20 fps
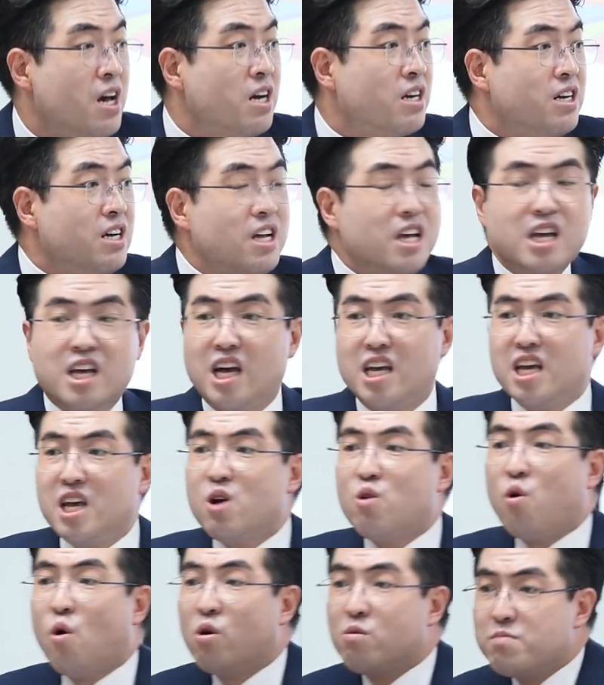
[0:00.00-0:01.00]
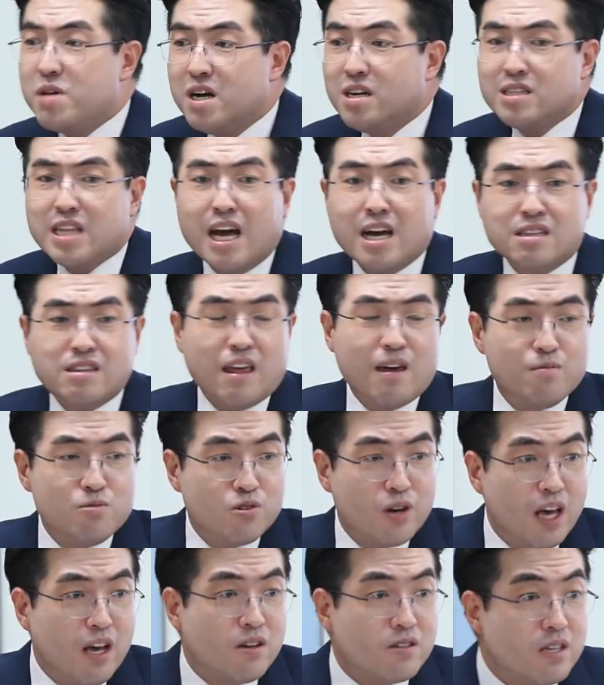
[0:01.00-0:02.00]
그러니까 이 공명당
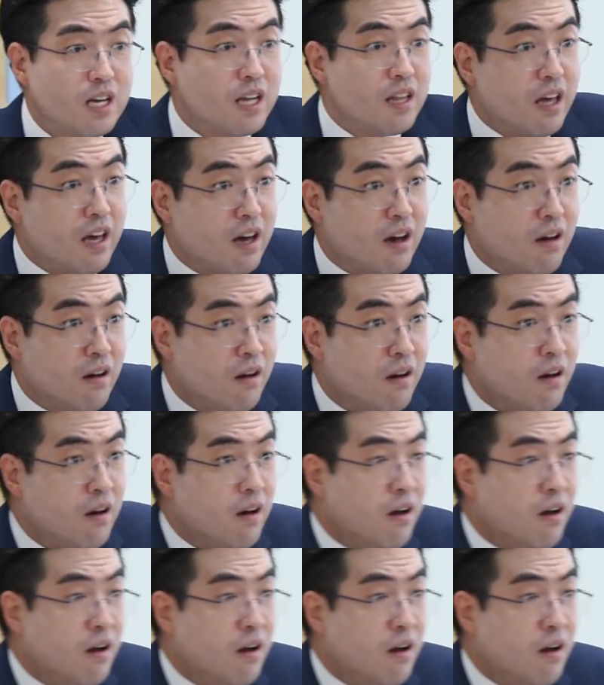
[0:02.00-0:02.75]
때문에 어떻게 돼요?